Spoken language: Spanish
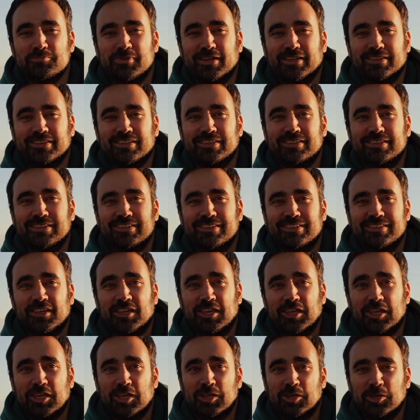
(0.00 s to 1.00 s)
Martín
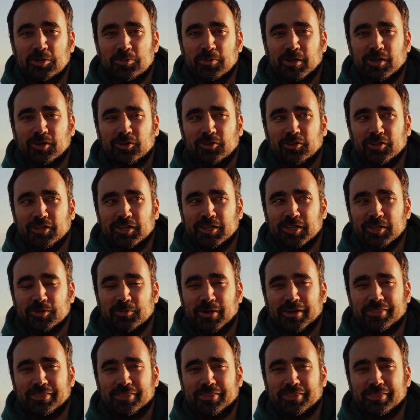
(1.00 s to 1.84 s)
y vengo de